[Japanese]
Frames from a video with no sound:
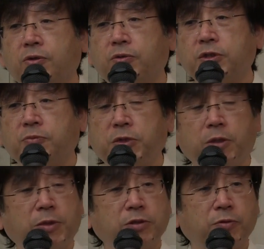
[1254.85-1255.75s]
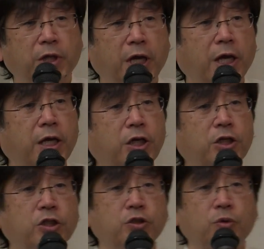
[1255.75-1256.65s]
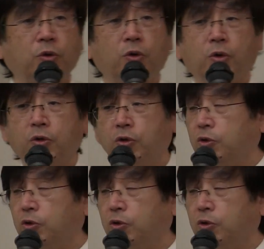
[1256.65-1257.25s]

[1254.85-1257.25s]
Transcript: 大勢見てますのでその